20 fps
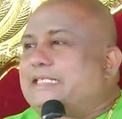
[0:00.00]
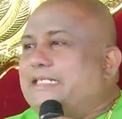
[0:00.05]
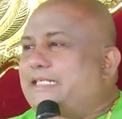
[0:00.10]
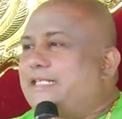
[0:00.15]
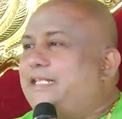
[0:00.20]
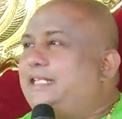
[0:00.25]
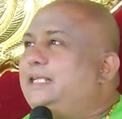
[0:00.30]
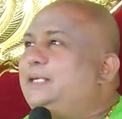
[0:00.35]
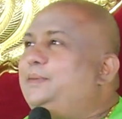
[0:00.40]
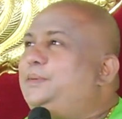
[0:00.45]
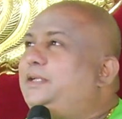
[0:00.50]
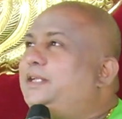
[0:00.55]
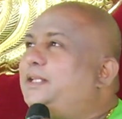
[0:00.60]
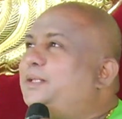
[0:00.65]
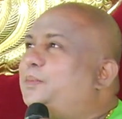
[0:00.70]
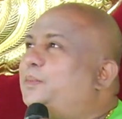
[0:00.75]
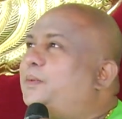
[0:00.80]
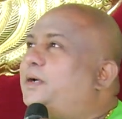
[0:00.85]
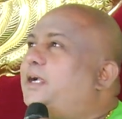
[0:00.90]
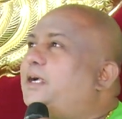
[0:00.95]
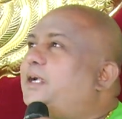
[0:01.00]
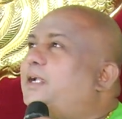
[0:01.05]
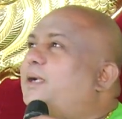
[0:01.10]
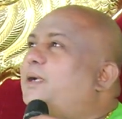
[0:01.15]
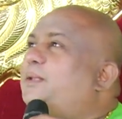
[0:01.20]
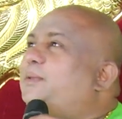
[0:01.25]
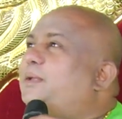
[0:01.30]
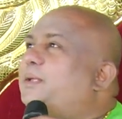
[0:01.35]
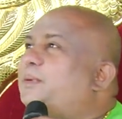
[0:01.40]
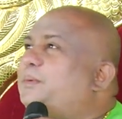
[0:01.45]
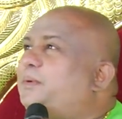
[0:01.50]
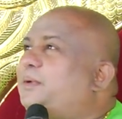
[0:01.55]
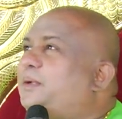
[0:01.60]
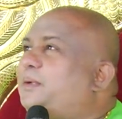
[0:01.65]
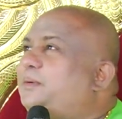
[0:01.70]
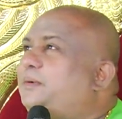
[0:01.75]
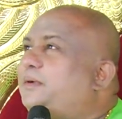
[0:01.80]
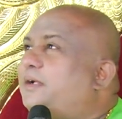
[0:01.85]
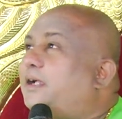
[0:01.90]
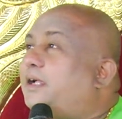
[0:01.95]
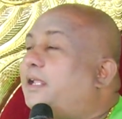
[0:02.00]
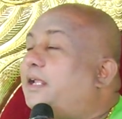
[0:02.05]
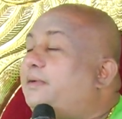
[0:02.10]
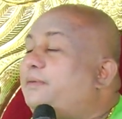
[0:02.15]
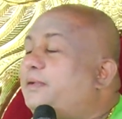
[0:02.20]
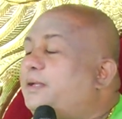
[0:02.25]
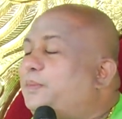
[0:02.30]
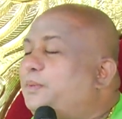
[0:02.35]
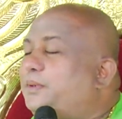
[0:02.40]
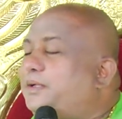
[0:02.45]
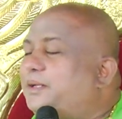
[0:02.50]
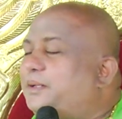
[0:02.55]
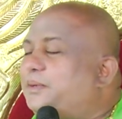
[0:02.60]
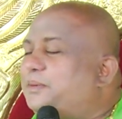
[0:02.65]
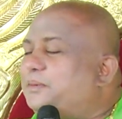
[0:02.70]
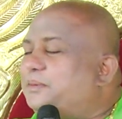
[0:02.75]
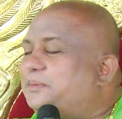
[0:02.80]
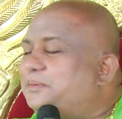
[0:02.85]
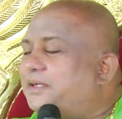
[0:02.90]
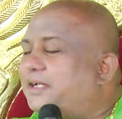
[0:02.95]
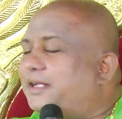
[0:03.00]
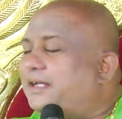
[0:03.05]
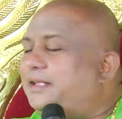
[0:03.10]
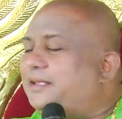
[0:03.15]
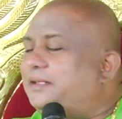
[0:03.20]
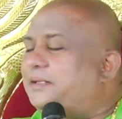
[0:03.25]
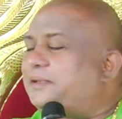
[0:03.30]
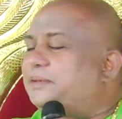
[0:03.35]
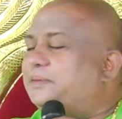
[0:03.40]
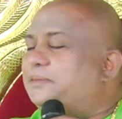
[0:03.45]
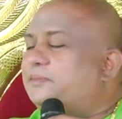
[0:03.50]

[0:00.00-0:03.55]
ఇదేమిటి నాతో మాట్లాడుతూనే ఉన్నావు అలా వెళ్ళిపోయినావు అన్నది